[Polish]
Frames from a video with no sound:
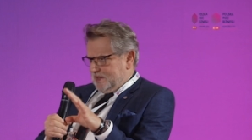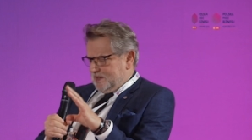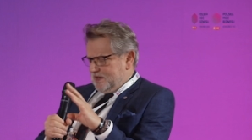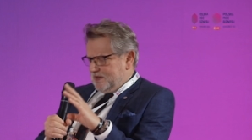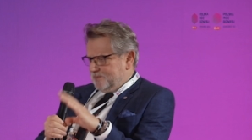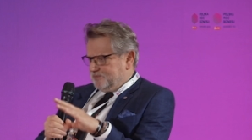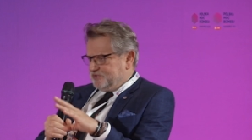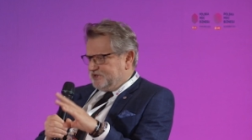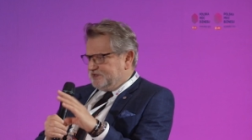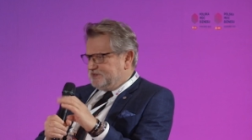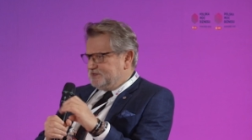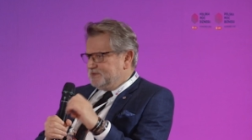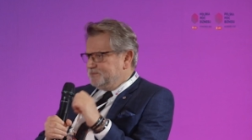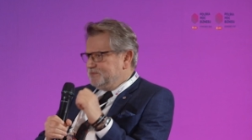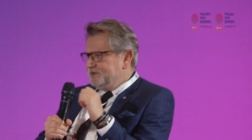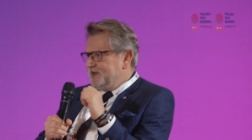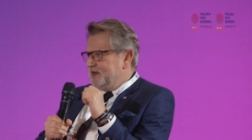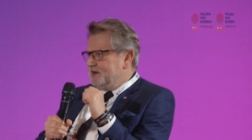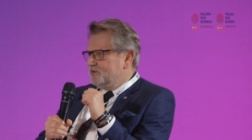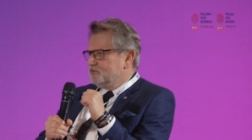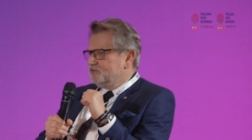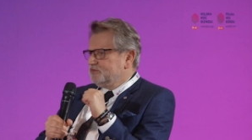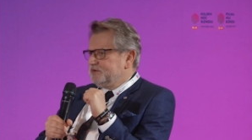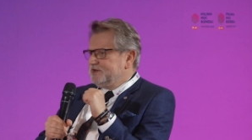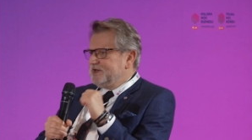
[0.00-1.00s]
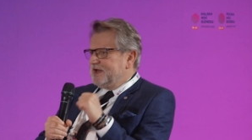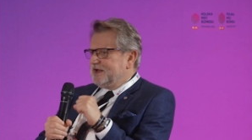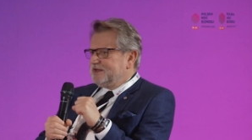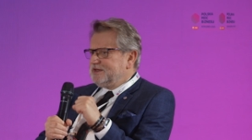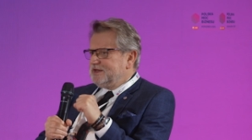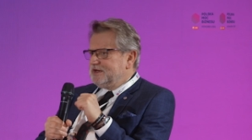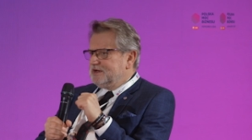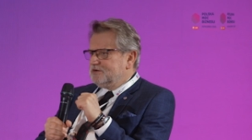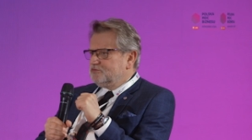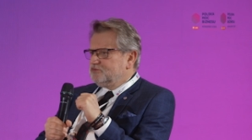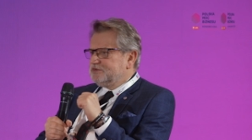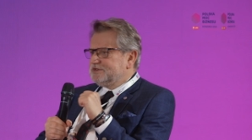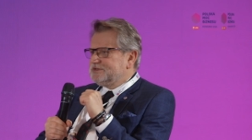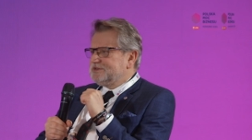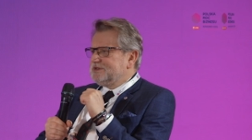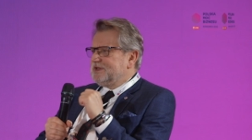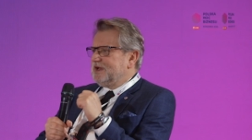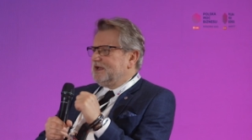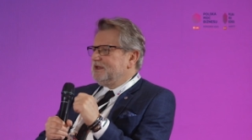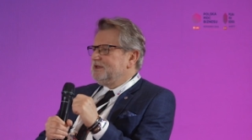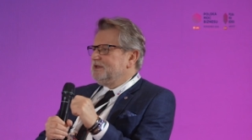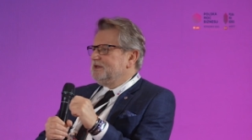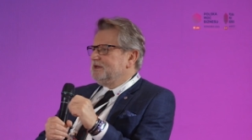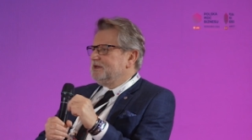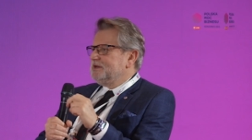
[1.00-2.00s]
przy czym nie, ja nie
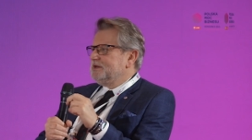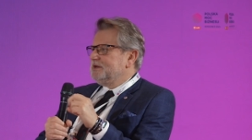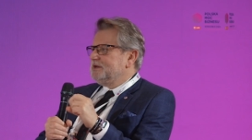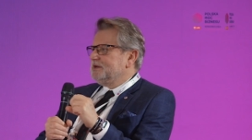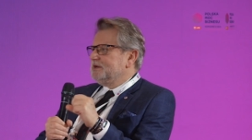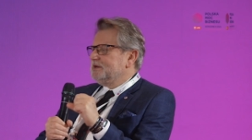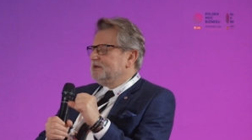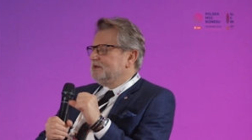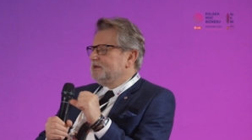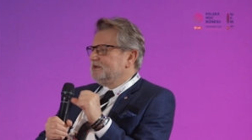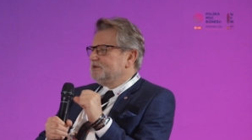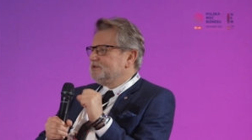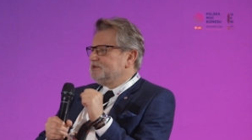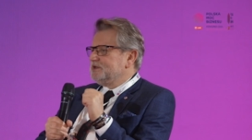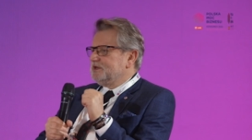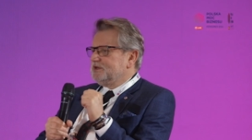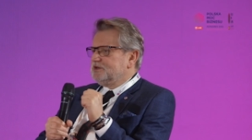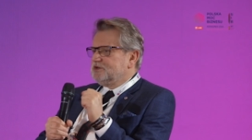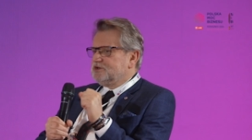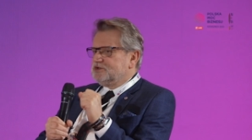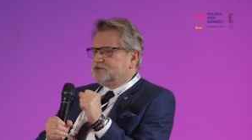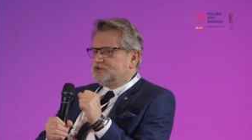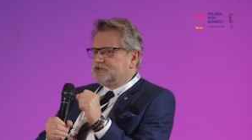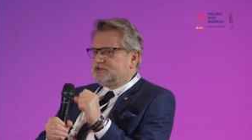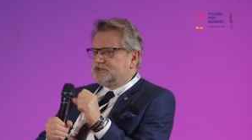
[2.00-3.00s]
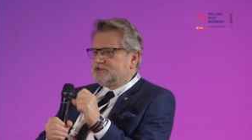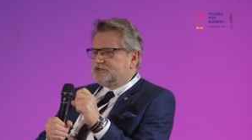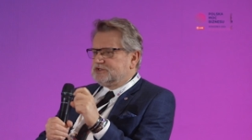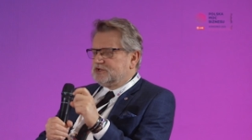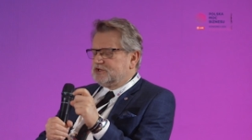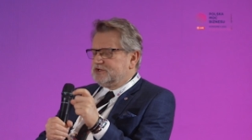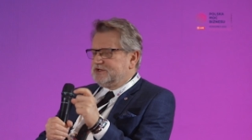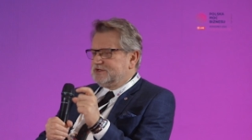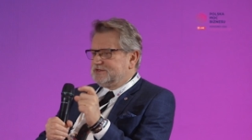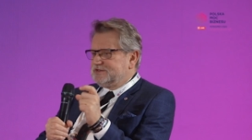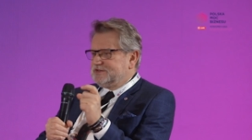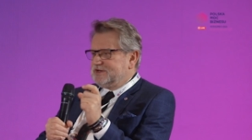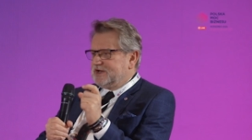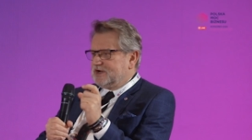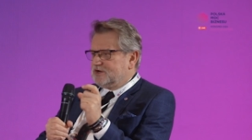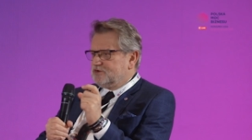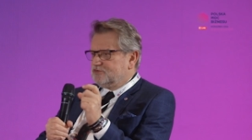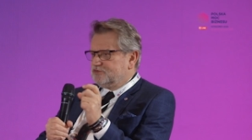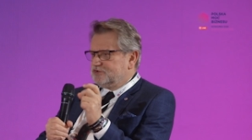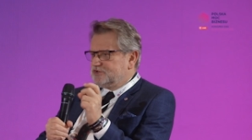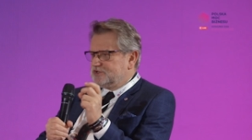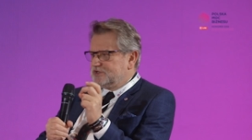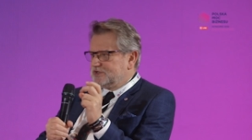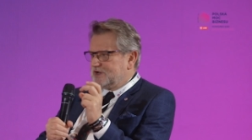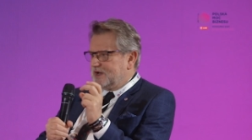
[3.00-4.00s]
uznaję e, czegoś, co jest
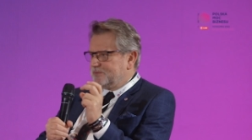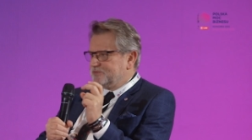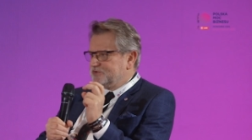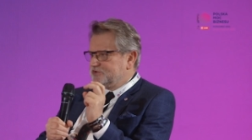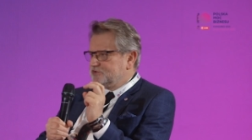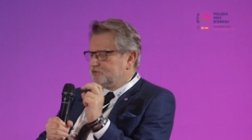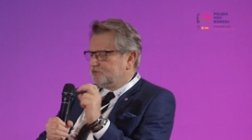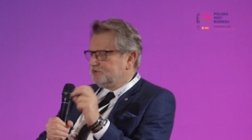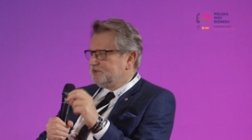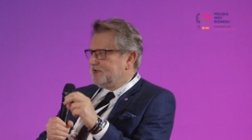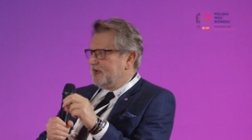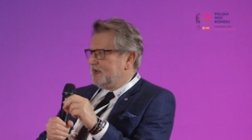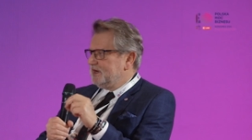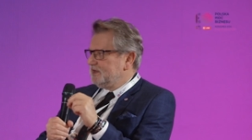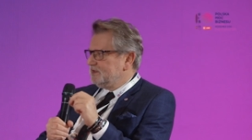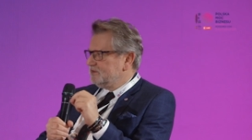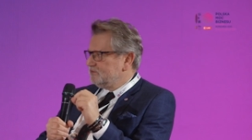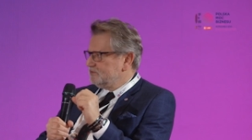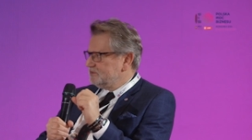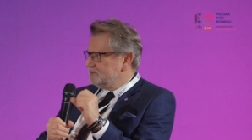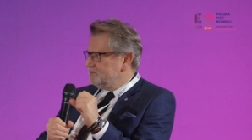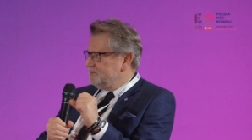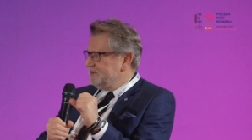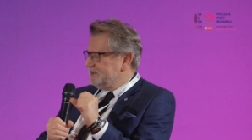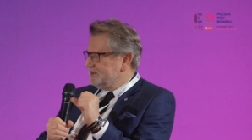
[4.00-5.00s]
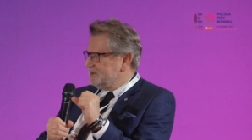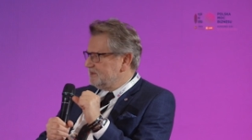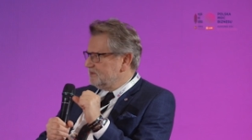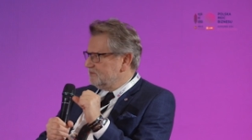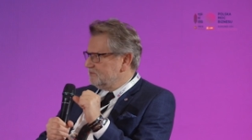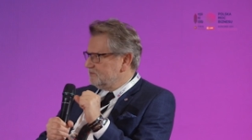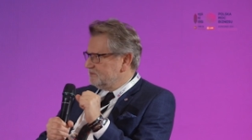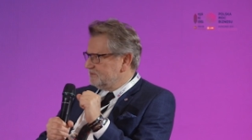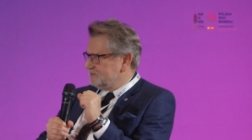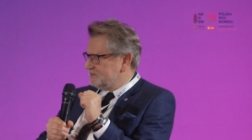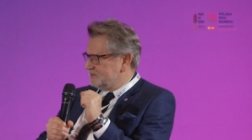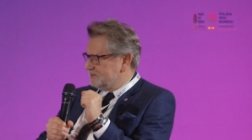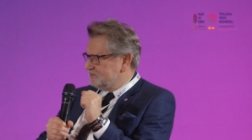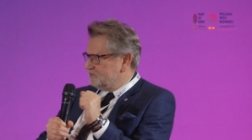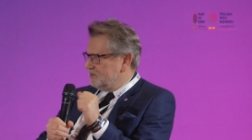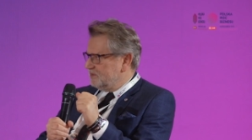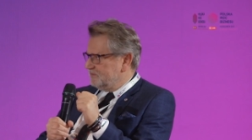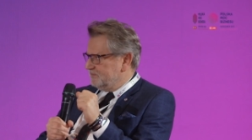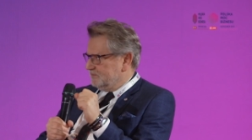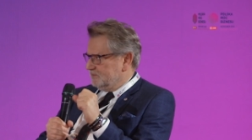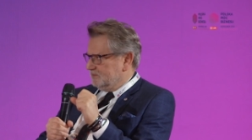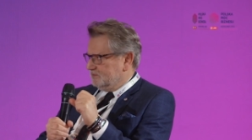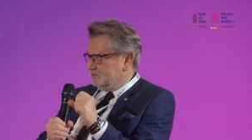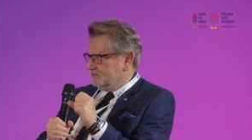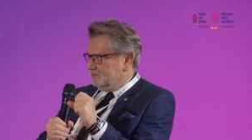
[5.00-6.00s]
jakąś absurdalną zbitką
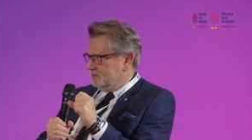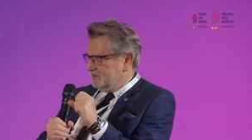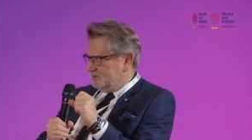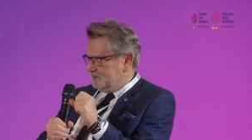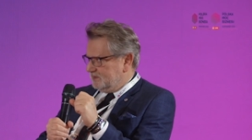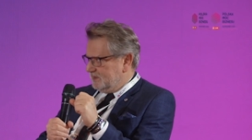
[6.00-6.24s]
słowną.